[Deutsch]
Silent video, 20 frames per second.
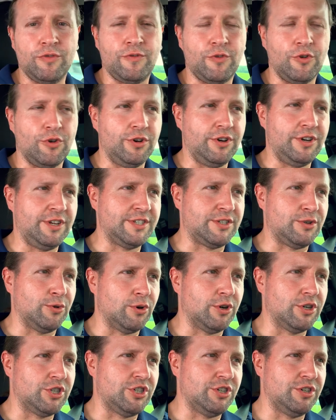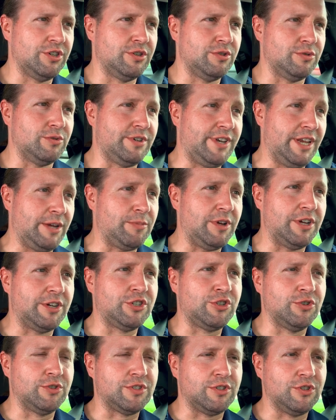von historischen und
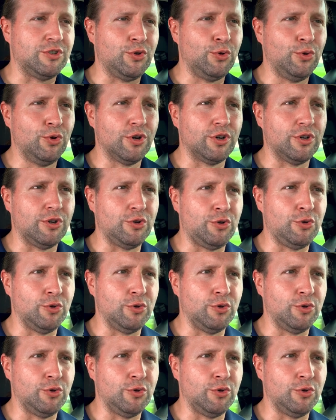denkmalgeschützten Türen und